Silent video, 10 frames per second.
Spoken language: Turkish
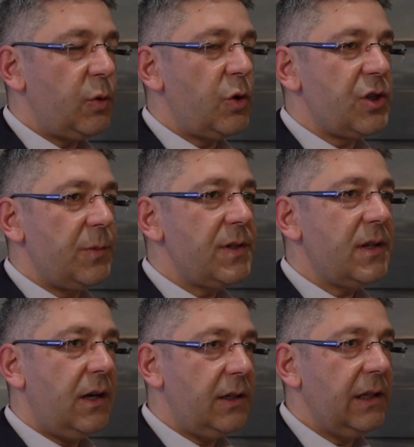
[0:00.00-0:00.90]
projemiz
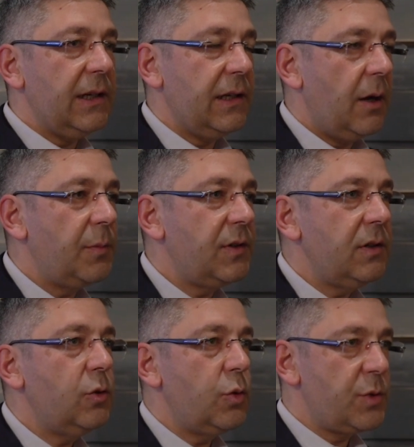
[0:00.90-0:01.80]
Kargil'in
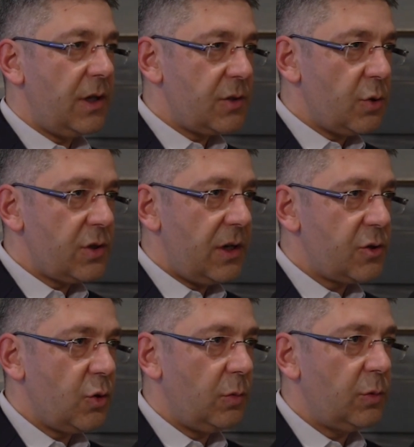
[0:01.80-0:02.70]
yaptığı kurumsal sosyal
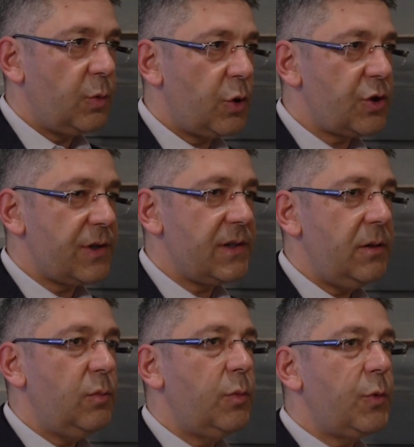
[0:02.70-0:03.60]
sorumluluk
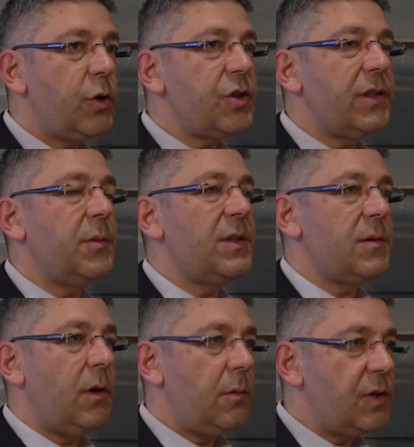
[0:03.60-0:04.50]
projesi. Bu projede
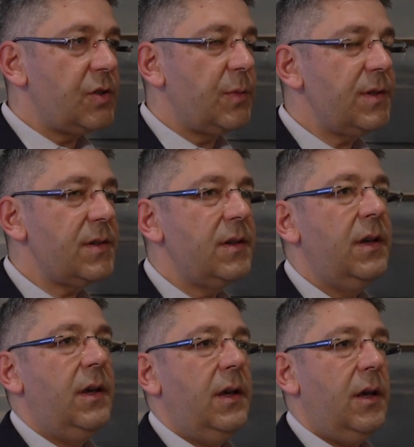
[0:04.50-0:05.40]
bizim amacımız
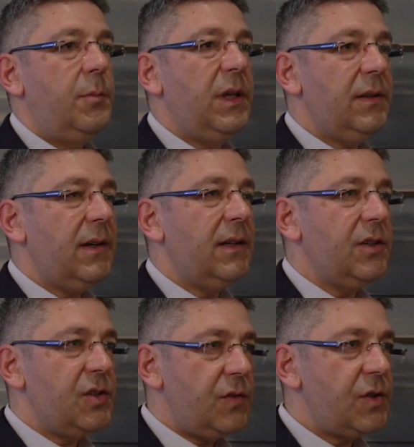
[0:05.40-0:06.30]
e, bin
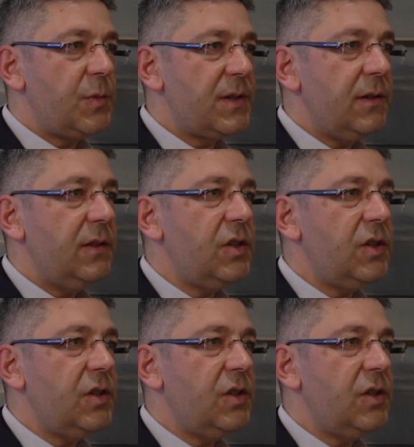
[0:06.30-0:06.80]
tane çiftçimizin